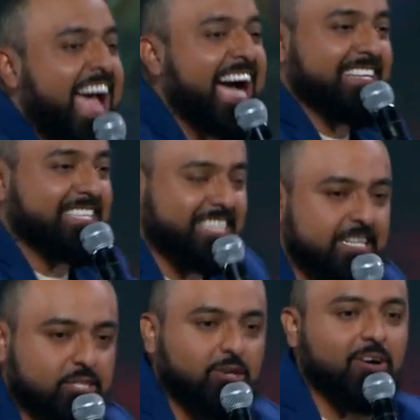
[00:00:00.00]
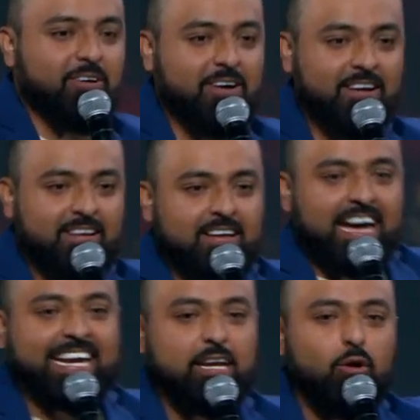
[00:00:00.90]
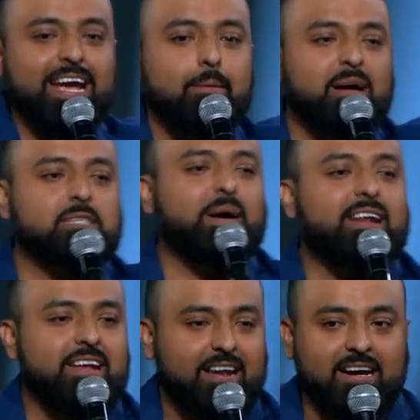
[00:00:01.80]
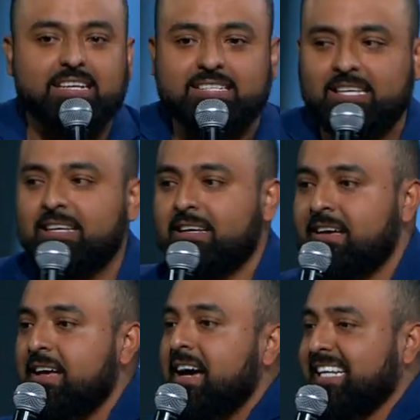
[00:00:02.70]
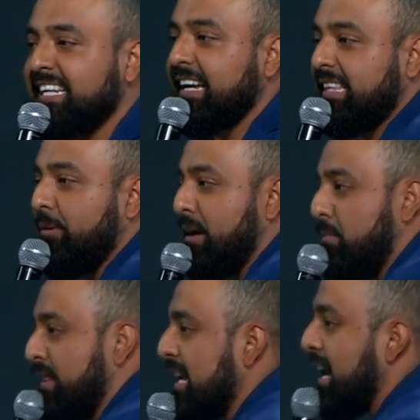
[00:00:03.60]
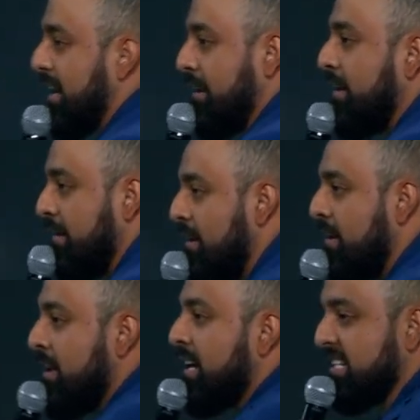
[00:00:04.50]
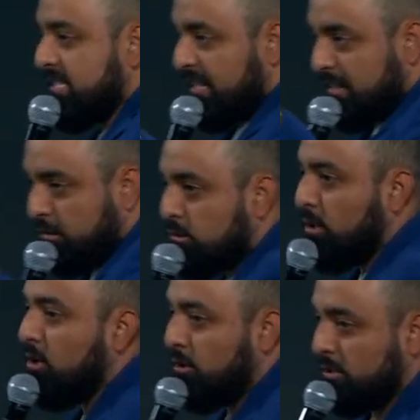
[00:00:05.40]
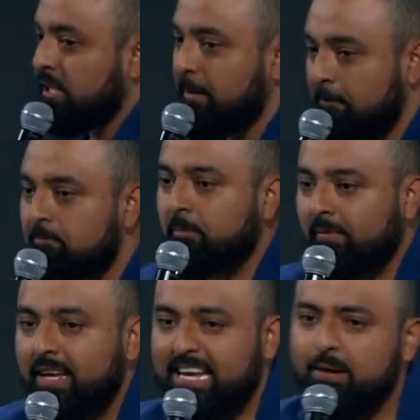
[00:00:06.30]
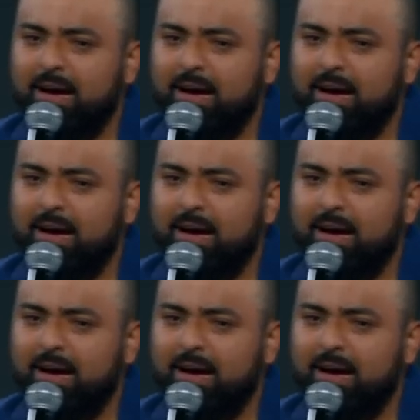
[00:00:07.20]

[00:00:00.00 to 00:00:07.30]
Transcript: acceso a que no haya más barreras. Así que te voy a invitar que cierres tus ojos y que me